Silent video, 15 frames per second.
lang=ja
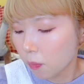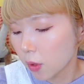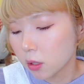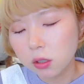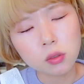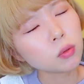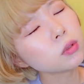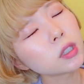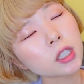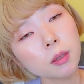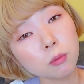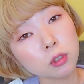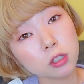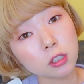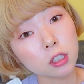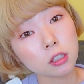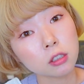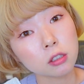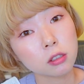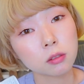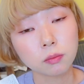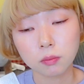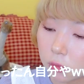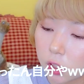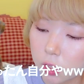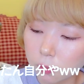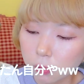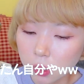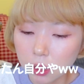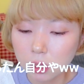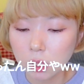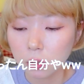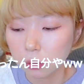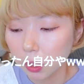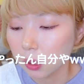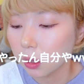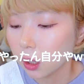いそんな気持ちです自分ですけどね